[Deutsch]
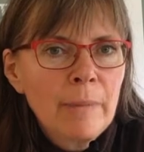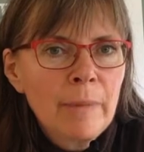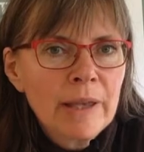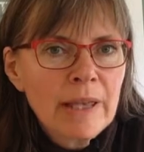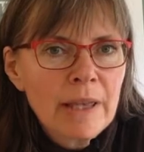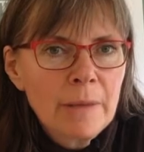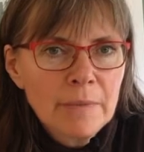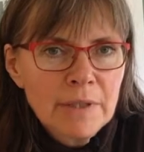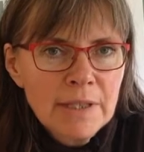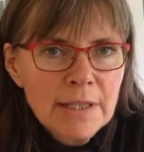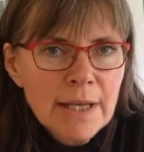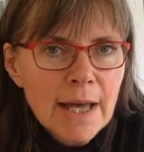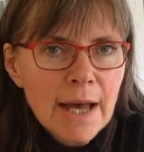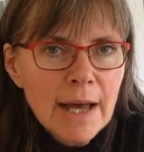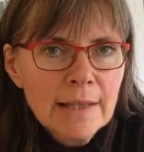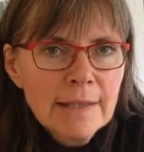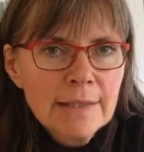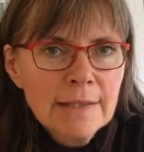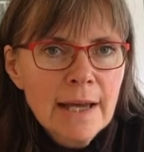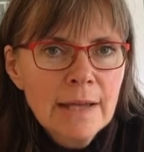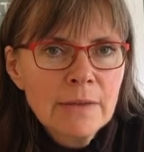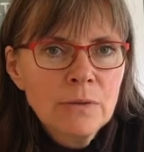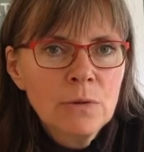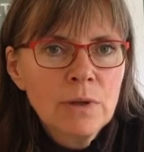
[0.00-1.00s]
bei Ihrem
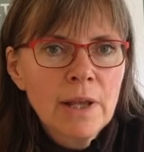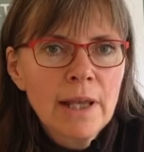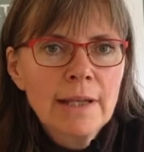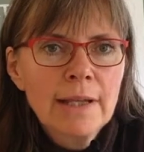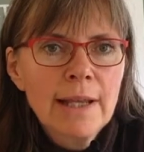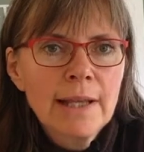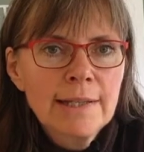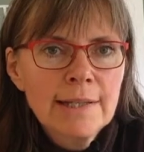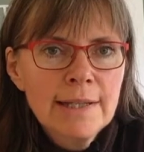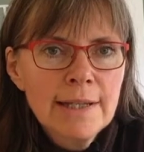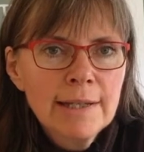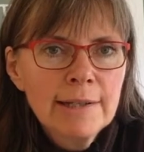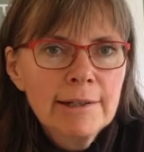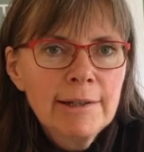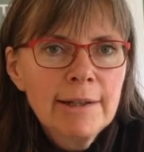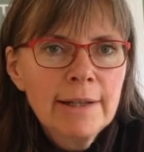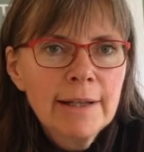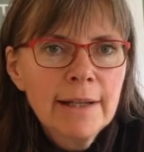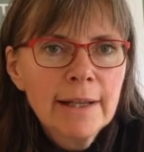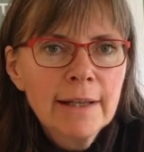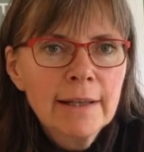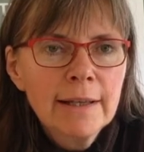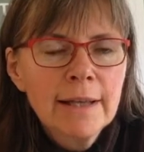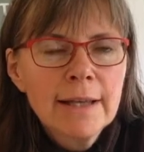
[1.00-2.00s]
Tierarzt an oder in der
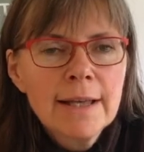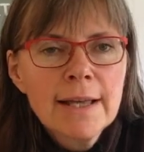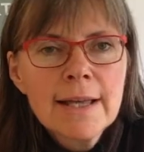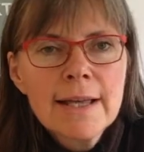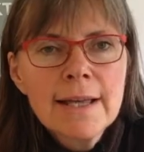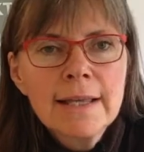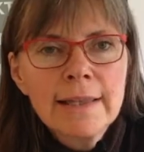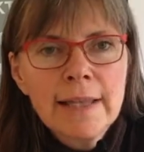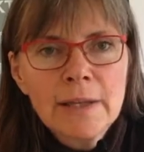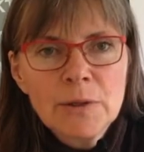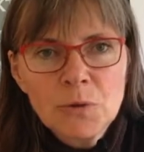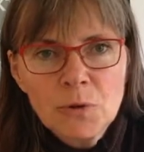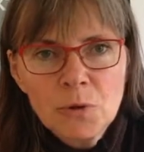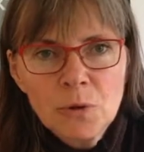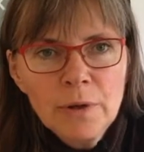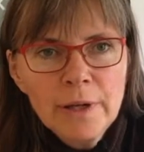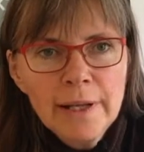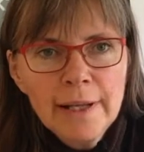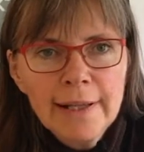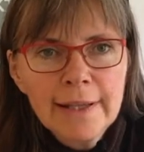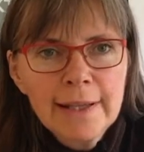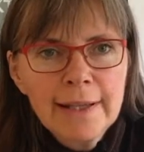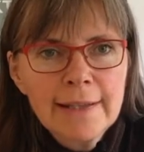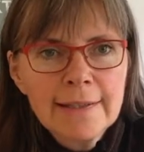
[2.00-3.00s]
Tierklinik.
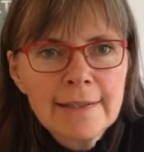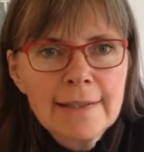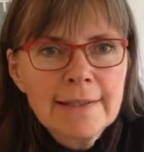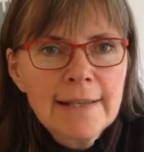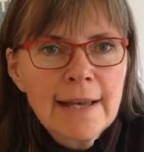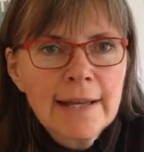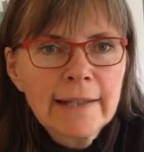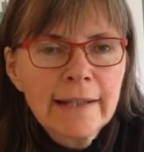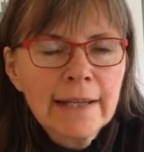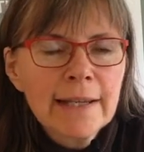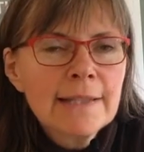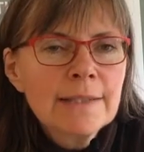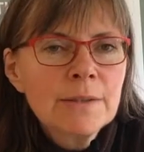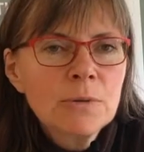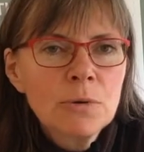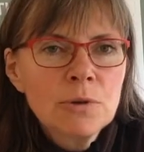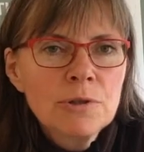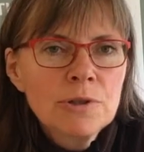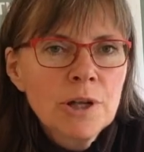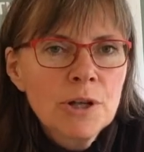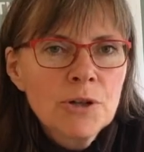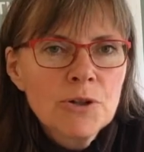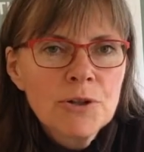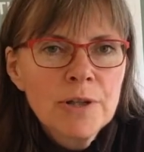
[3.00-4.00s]
Natürlich ist es ein
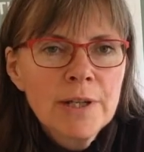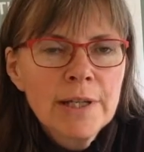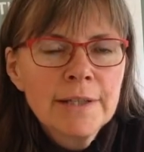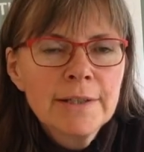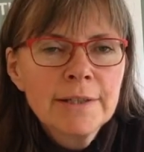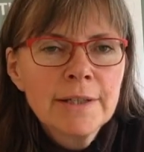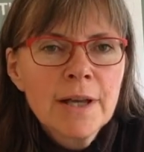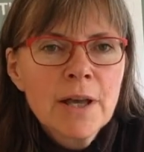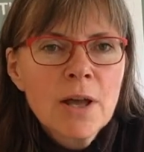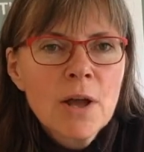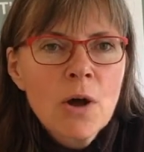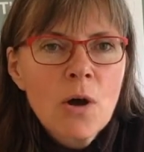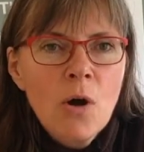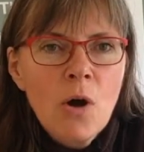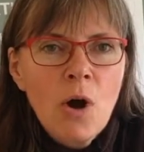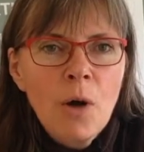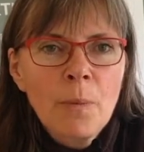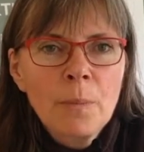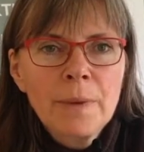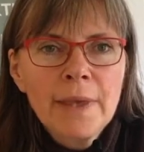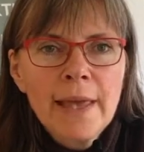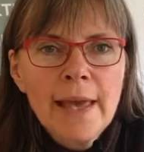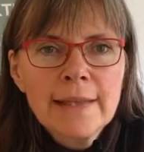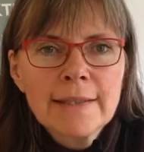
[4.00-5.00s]
Riesenunterschied,
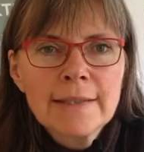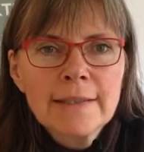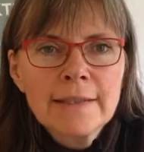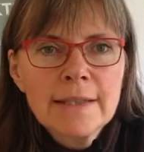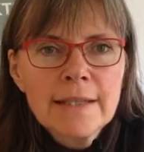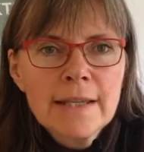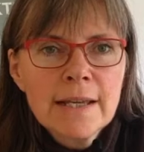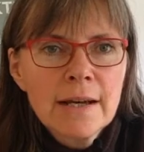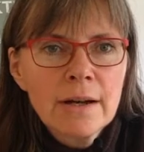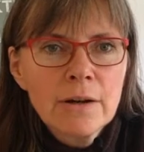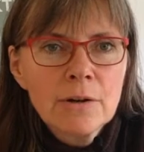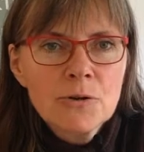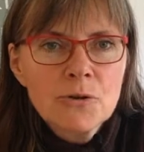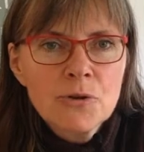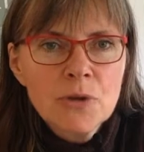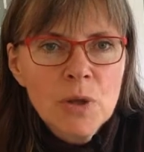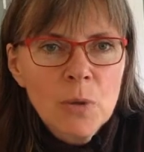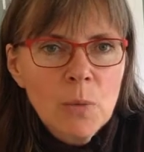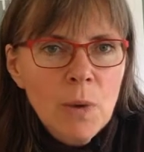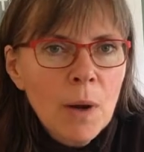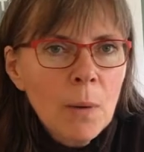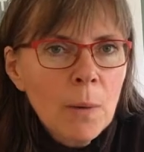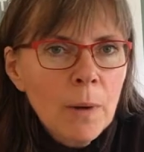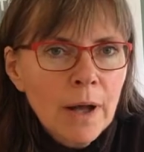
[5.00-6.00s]
ob jetzt Ihr
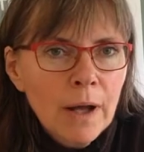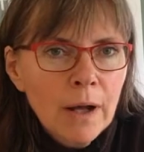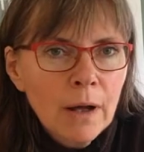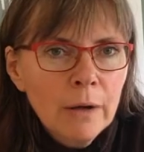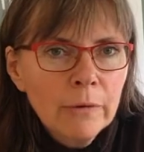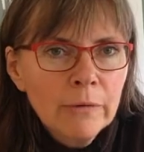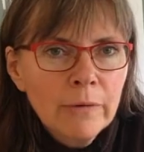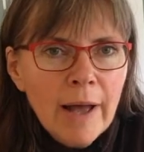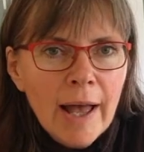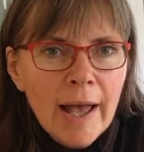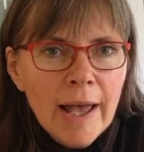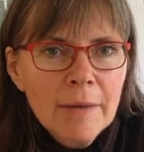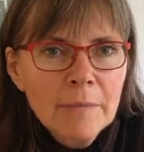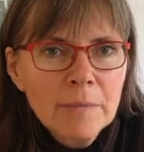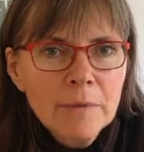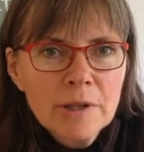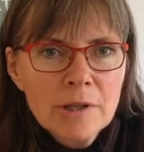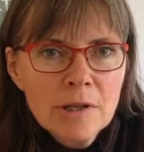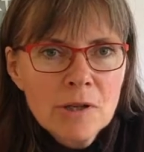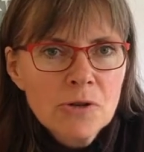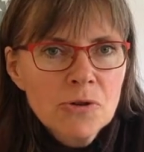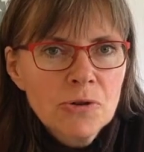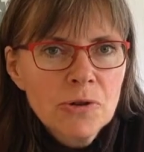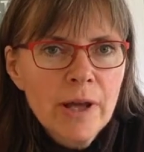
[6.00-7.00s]
Chihuahua auf einem
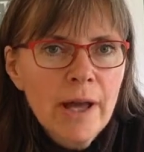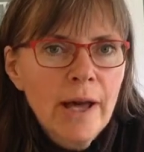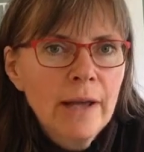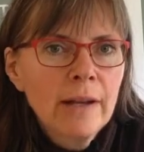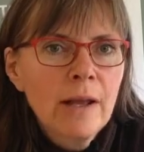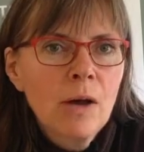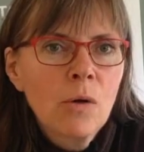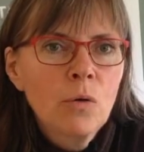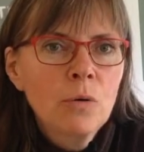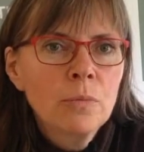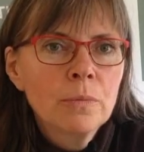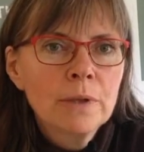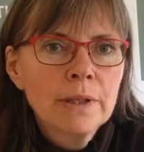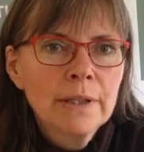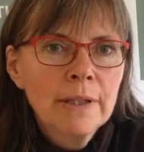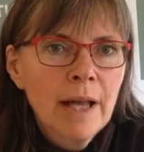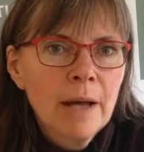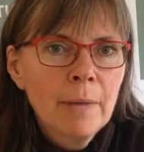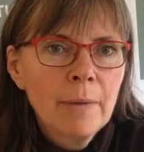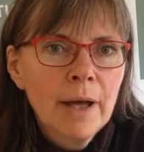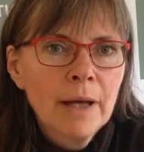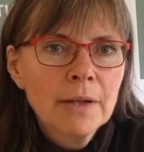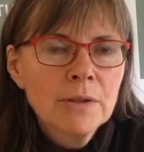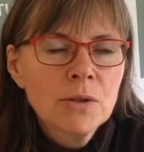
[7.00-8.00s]
Kirschkern
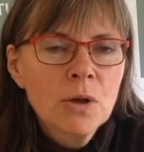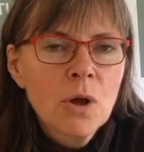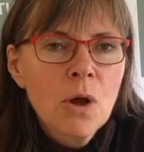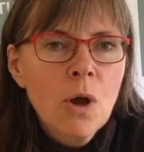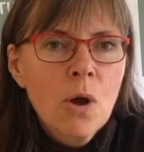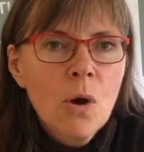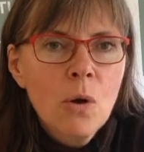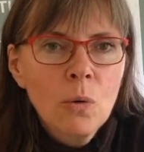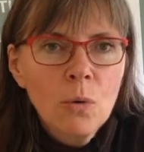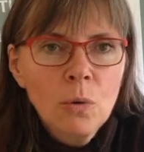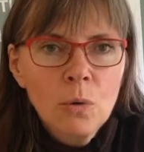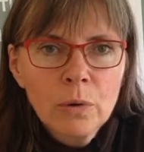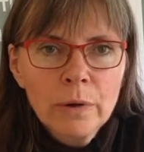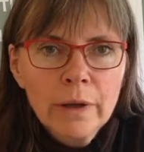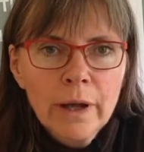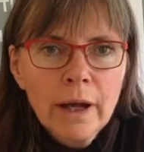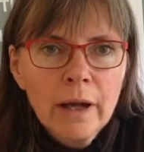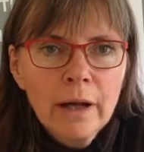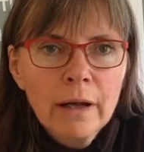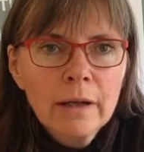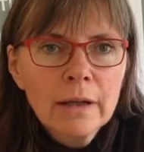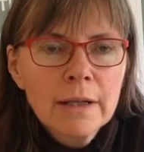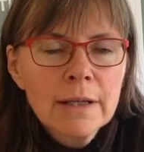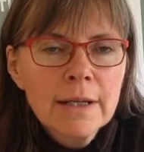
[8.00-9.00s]
herumknabbert
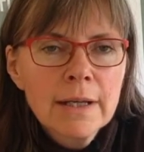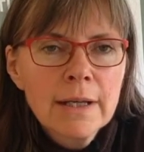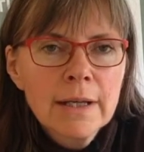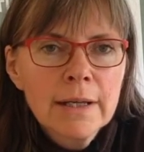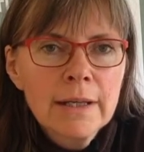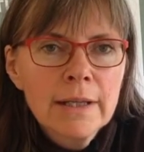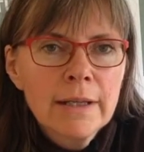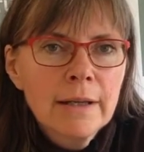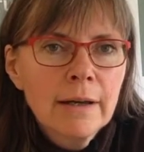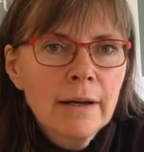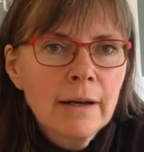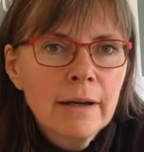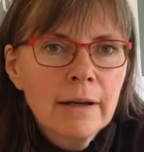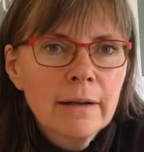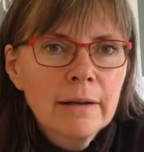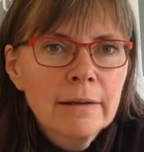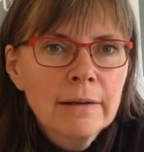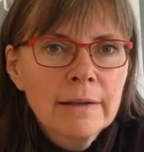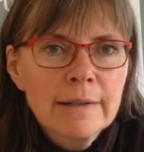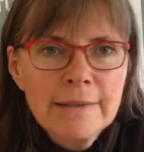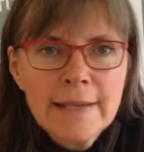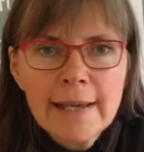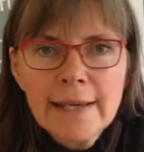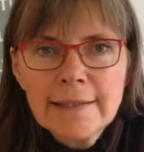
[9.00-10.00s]
oder
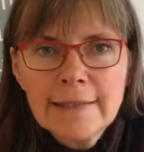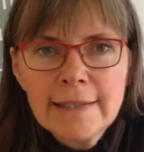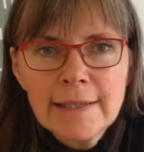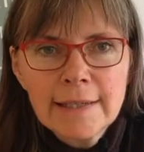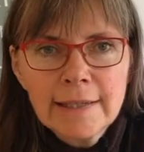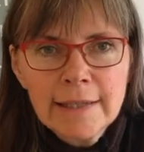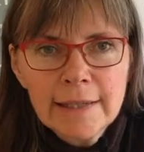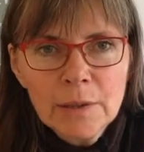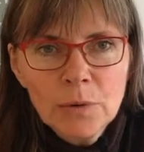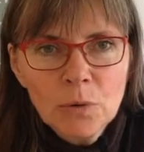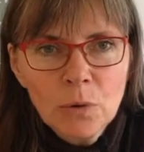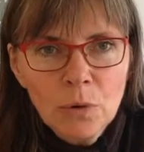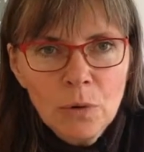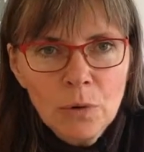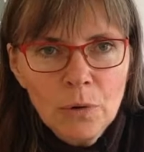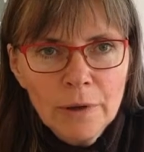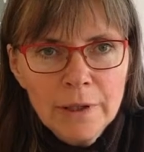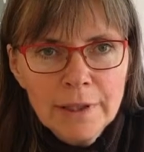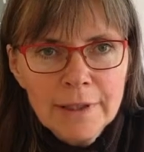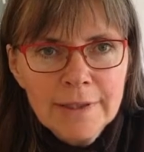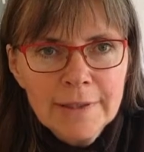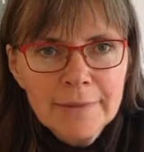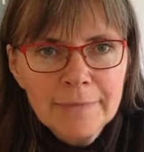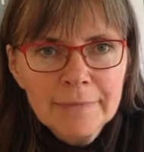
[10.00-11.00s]
Ihr 60 Kilo
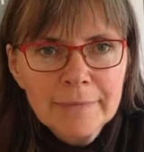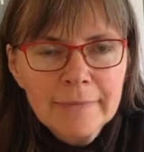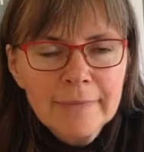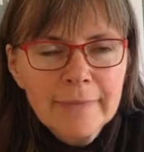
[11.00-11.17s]
Hund.